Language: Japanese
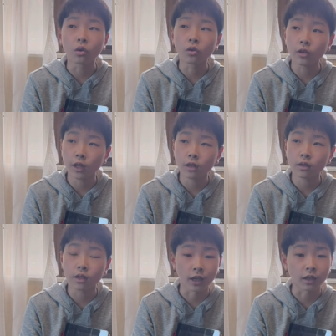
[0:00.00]
く
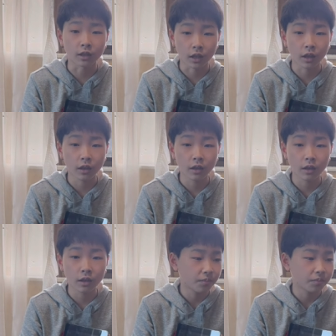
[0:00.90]
ねって
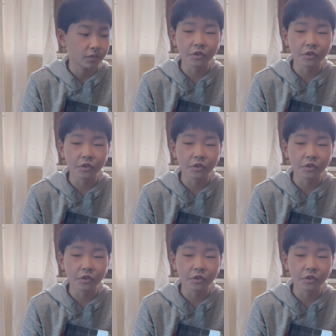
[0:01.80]
なって。